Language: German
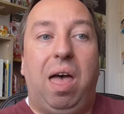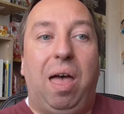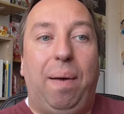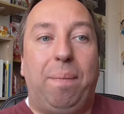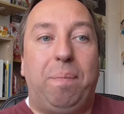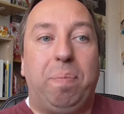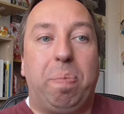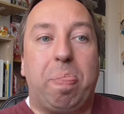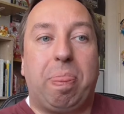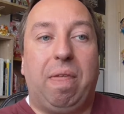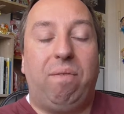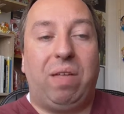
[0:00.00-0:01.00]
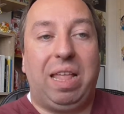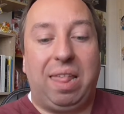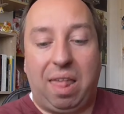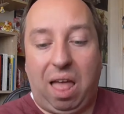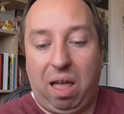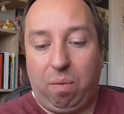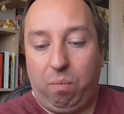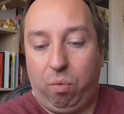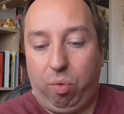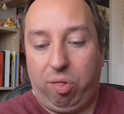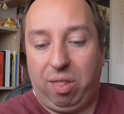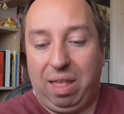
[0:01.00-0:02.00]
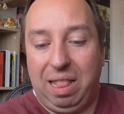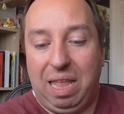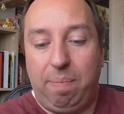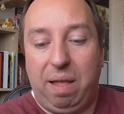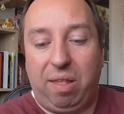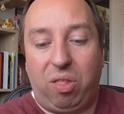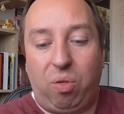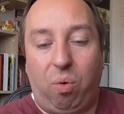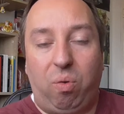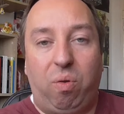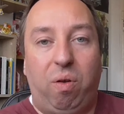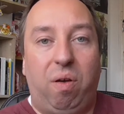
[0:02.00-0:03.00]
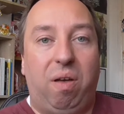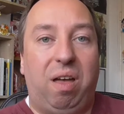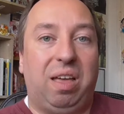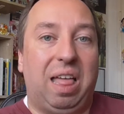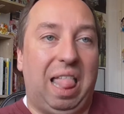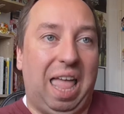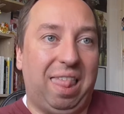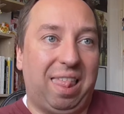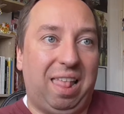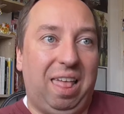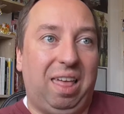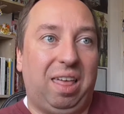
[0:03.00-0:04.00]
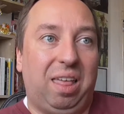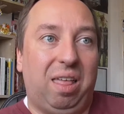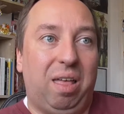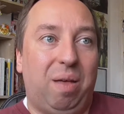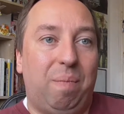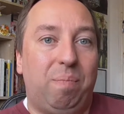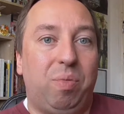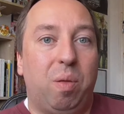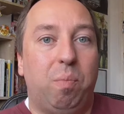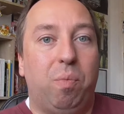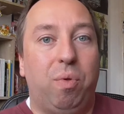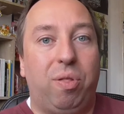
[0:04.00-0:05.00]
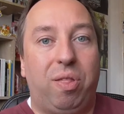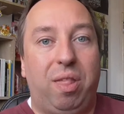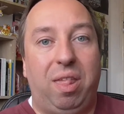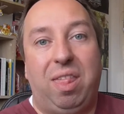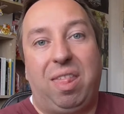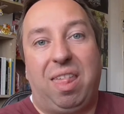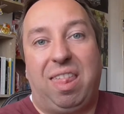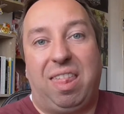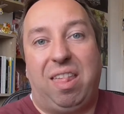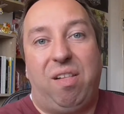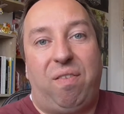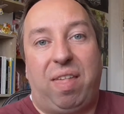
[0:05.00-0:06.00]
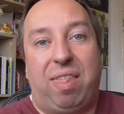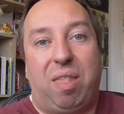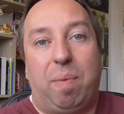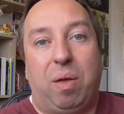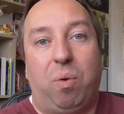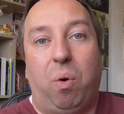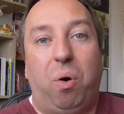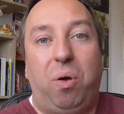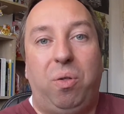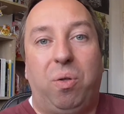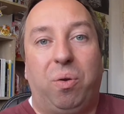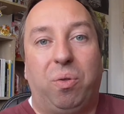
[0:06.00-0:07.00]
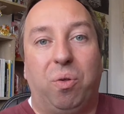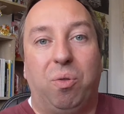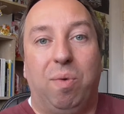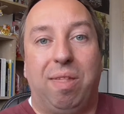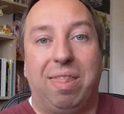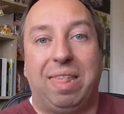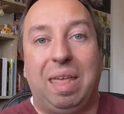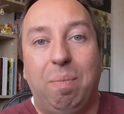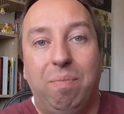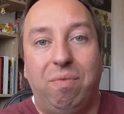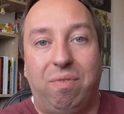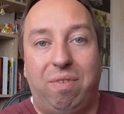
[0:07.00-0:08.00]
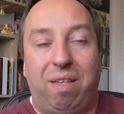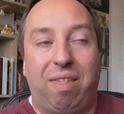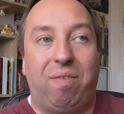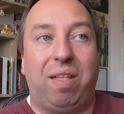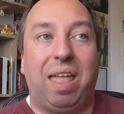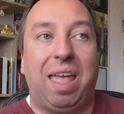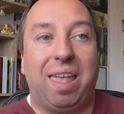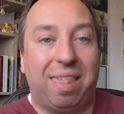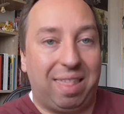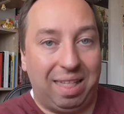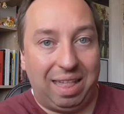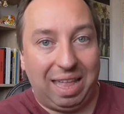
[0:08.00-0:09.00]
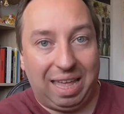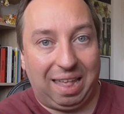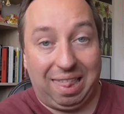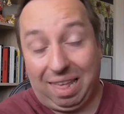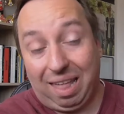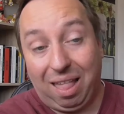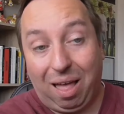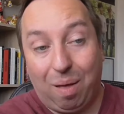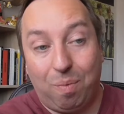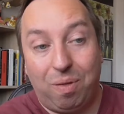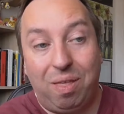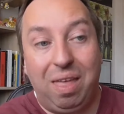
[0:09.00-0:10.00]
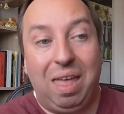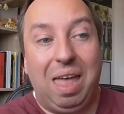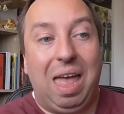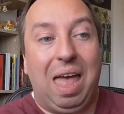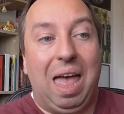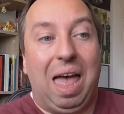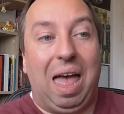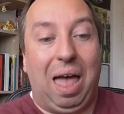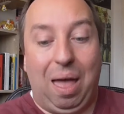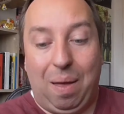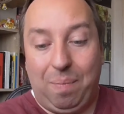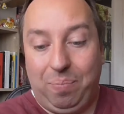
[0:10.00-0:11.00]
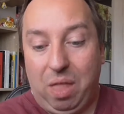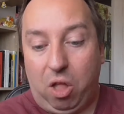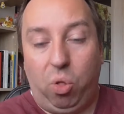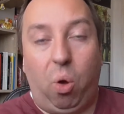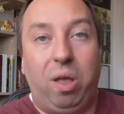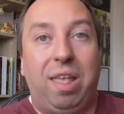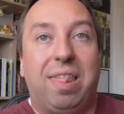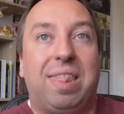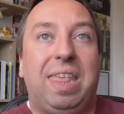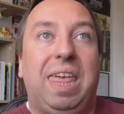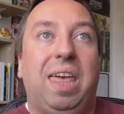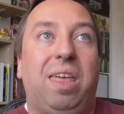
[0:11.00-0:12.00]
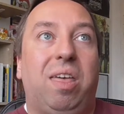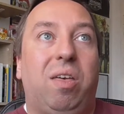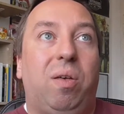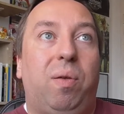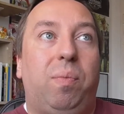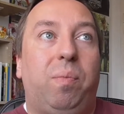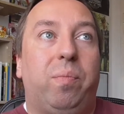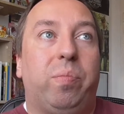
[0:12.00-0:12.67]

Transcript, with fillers: Ähm, wenn ich sagen muss, Lieblingsdoktor Classic ähm, müsst, ist es Sylvester McCoy, Doktor Nummer 7. Das war der erste, den ich gesehen habe. Ähm, neue Serie.